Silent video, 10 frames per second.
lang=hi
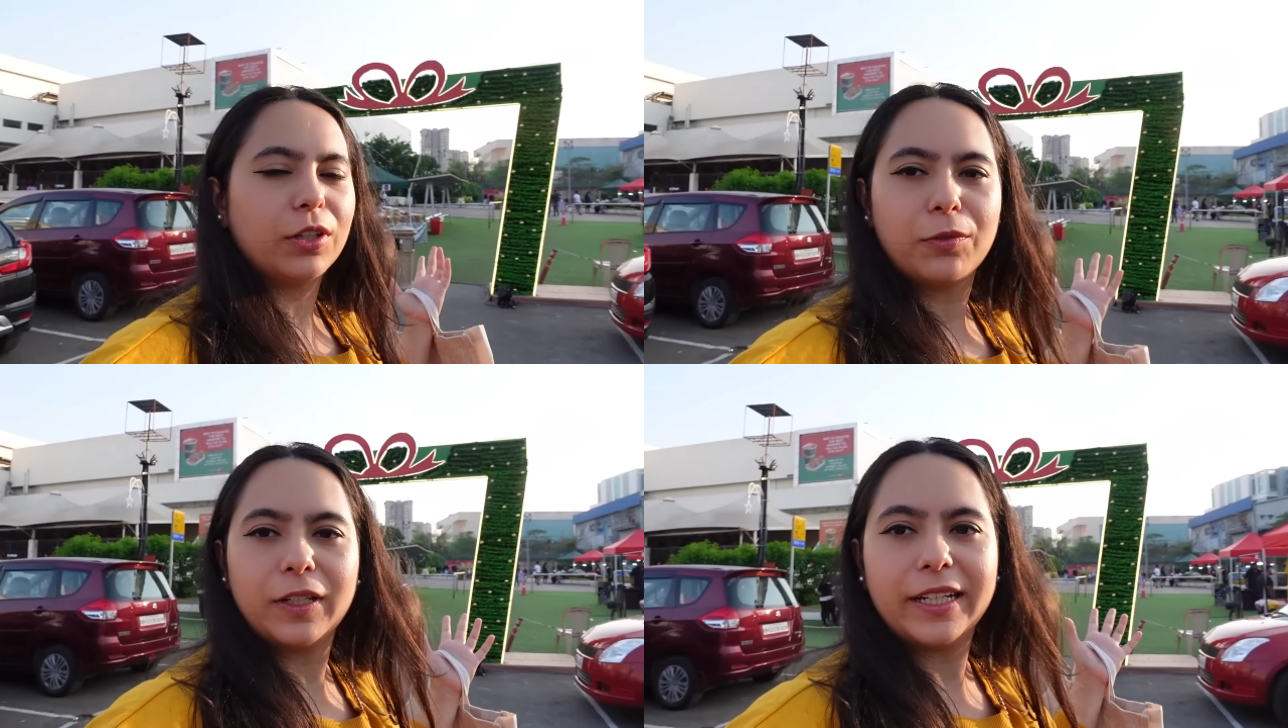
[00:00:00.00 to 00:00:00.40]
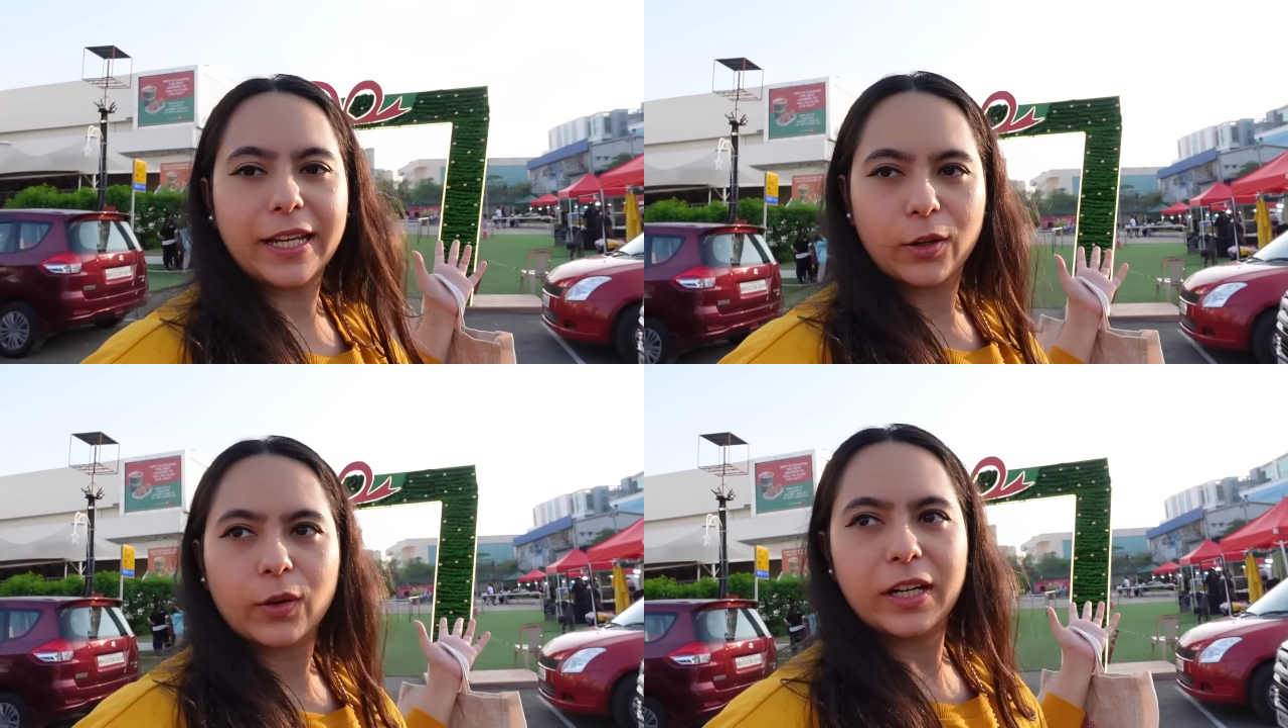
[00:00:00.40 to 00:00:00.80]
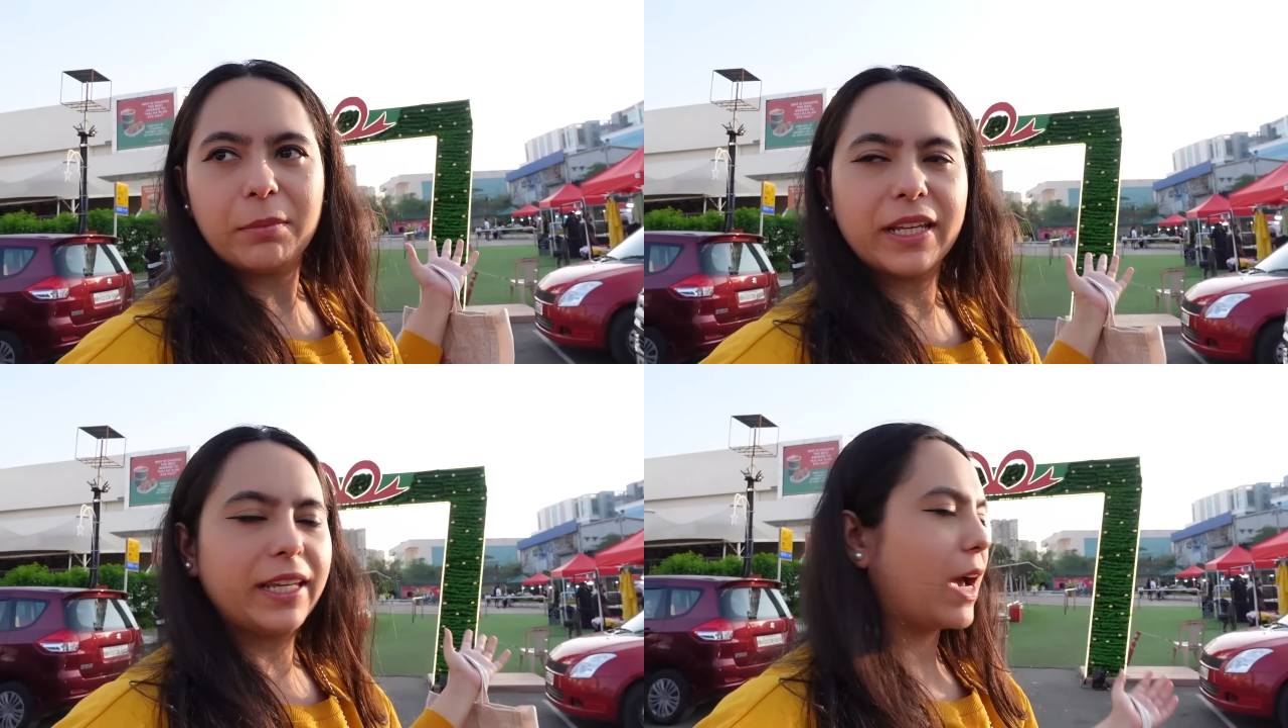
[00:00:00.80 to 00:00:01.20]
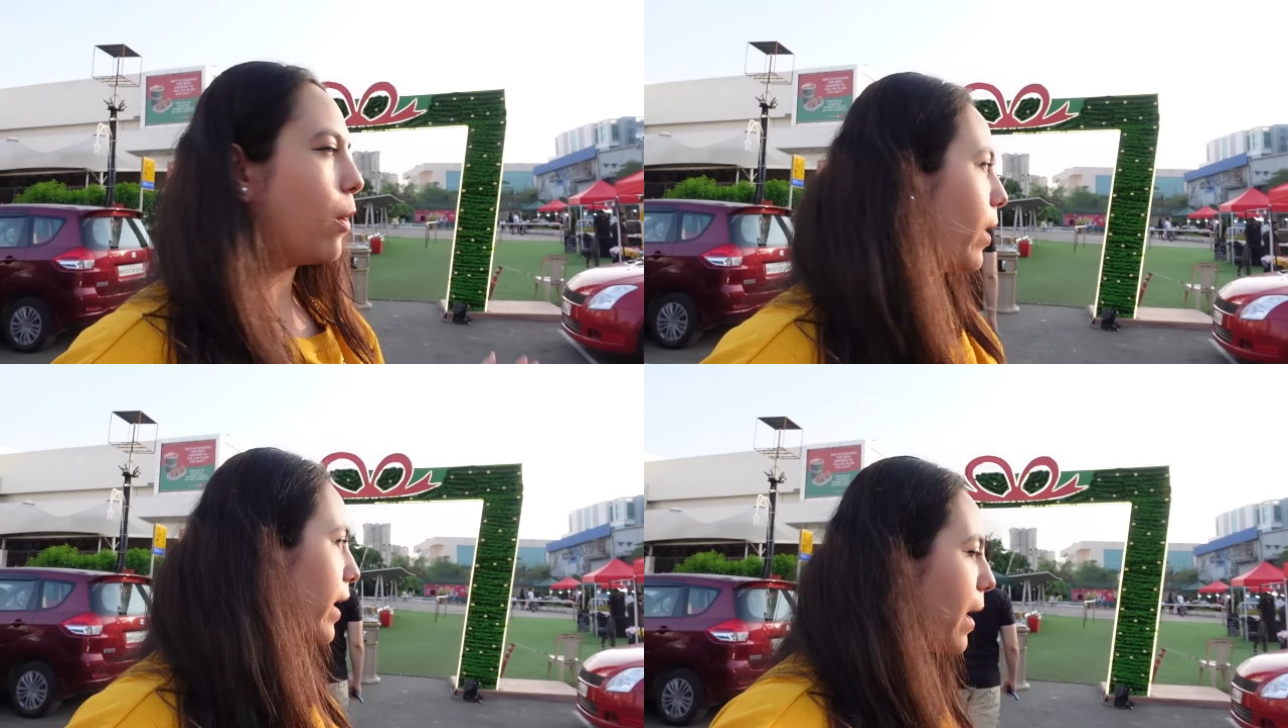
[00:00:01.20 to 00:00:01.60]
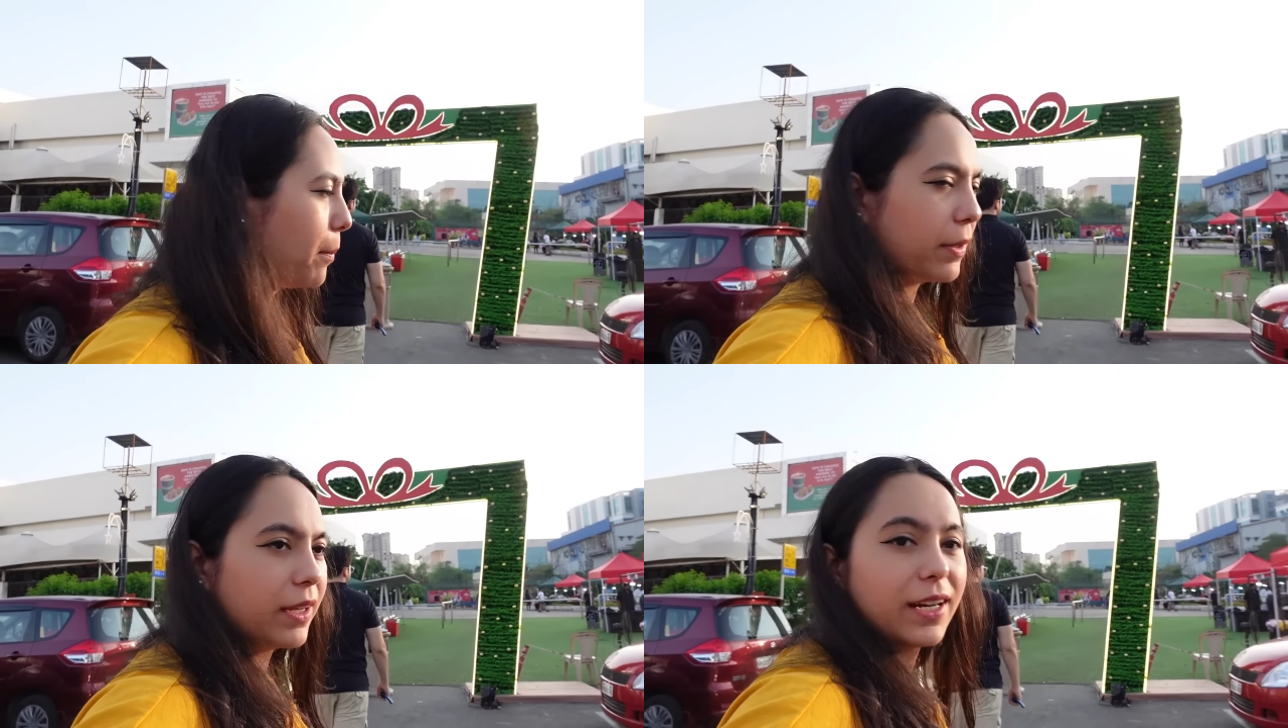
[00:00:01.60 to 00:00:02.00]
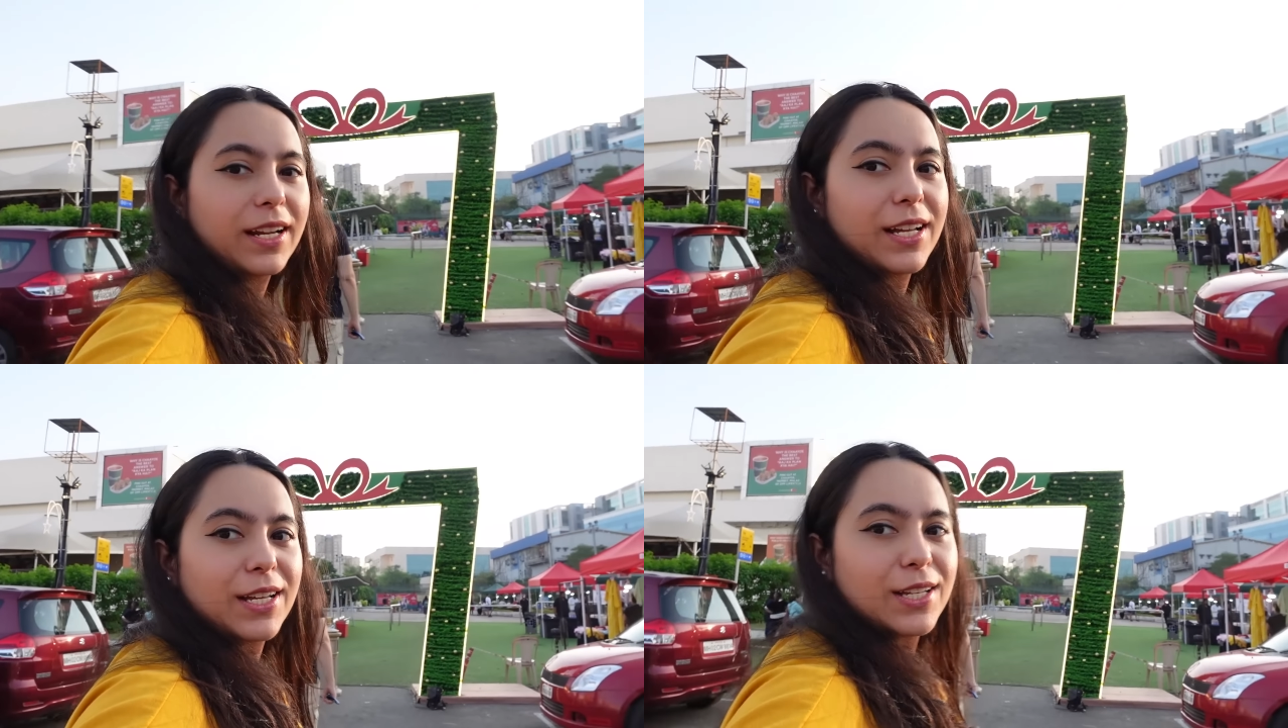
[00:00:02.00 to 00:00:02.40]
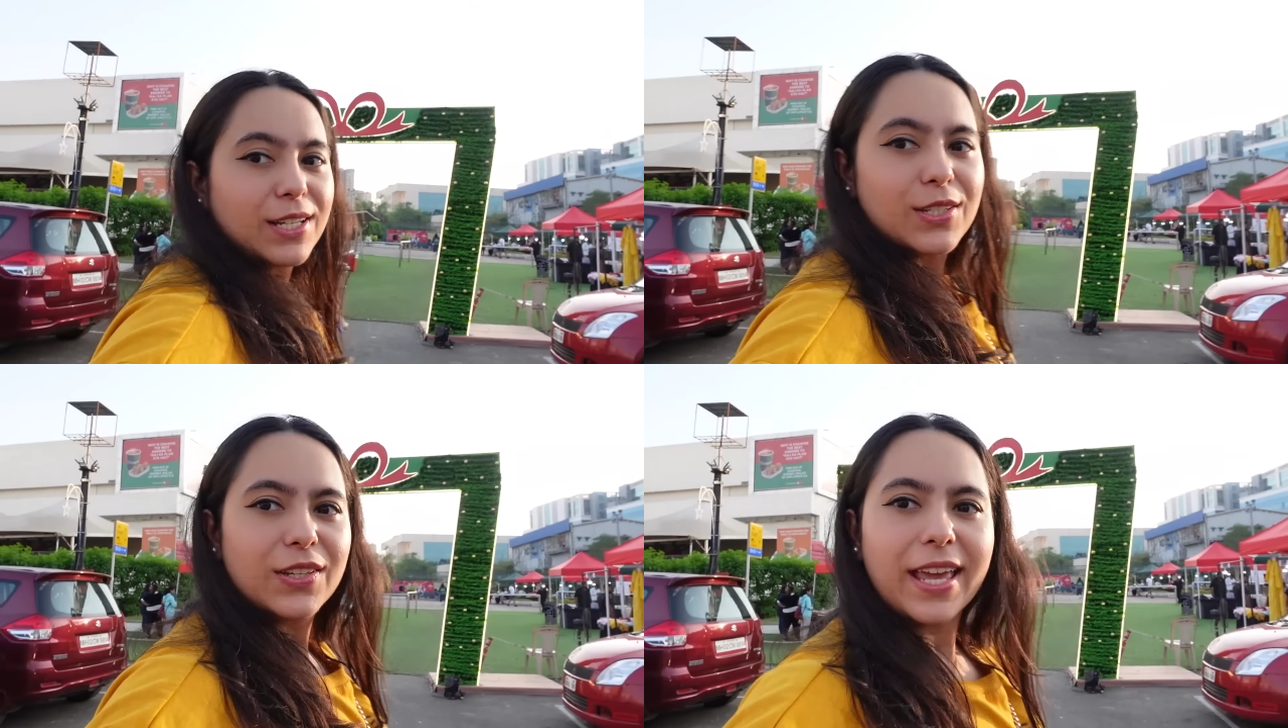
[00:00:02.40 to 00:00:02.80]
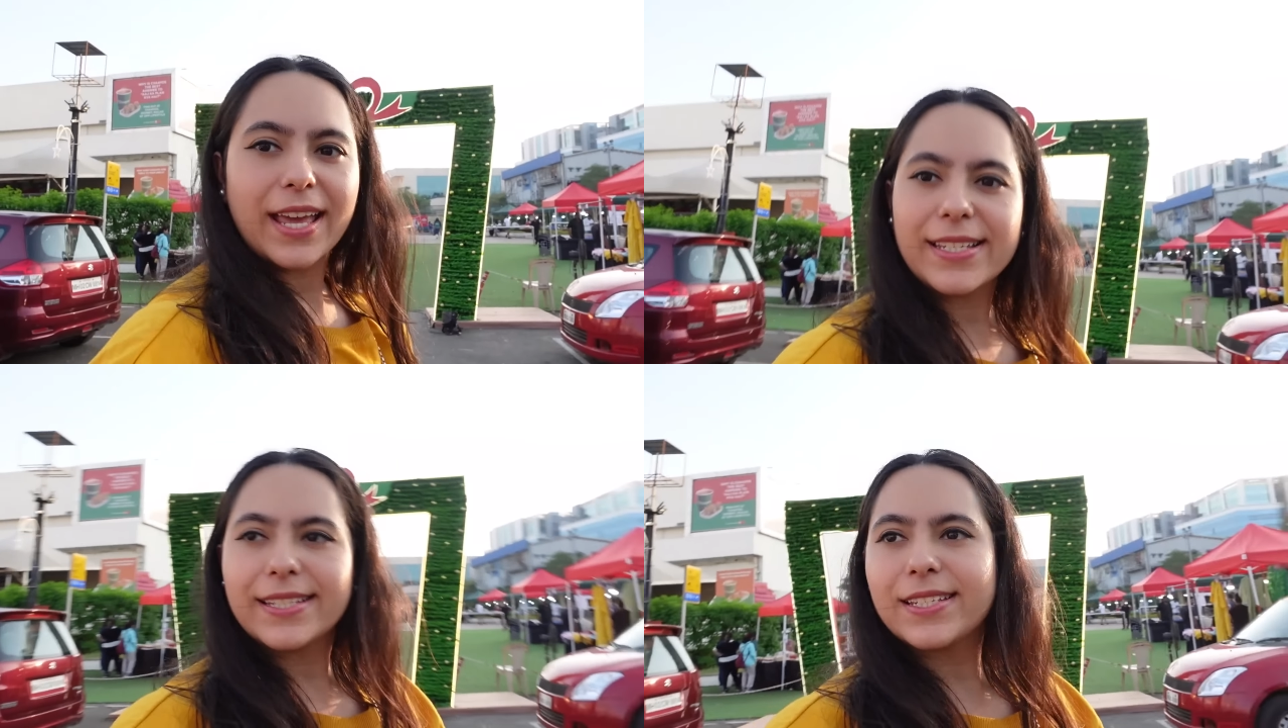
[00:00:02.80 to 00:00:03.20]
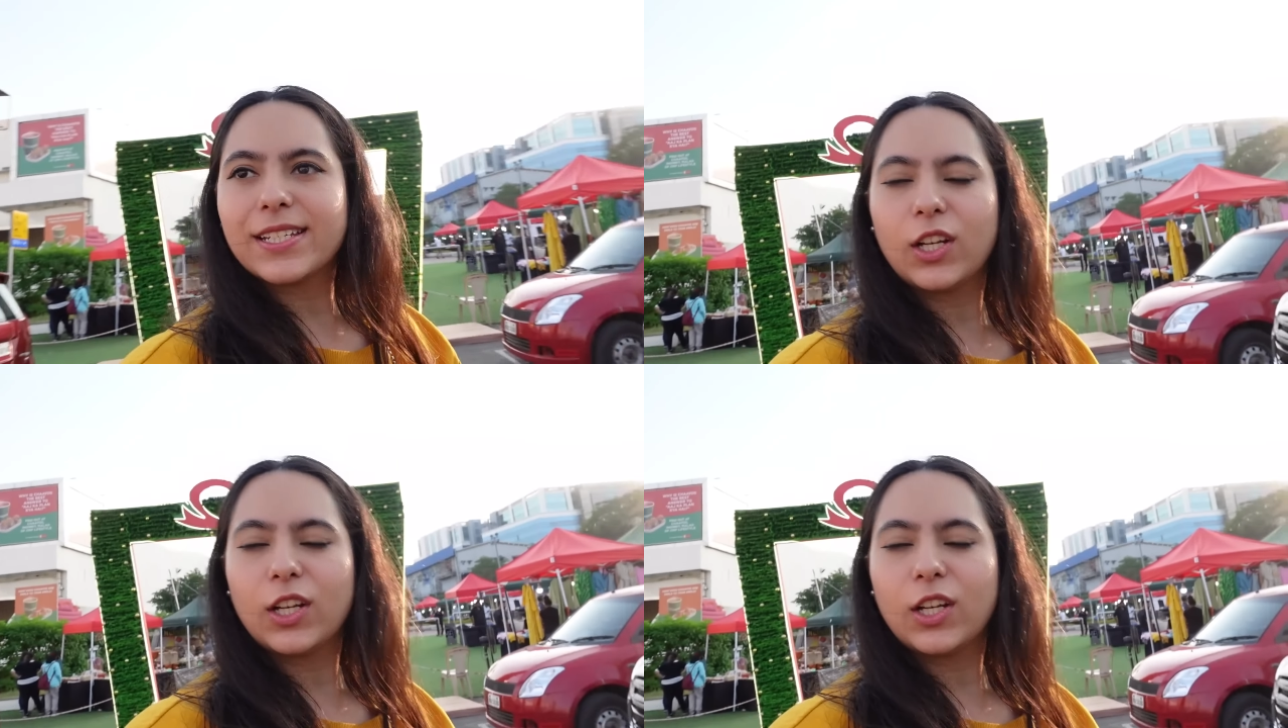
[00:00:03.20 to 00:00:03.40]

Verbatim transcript: ब्यूटीफुली डेकोरेट भी किया हुआ है यहाँ पर सो so, यस yes,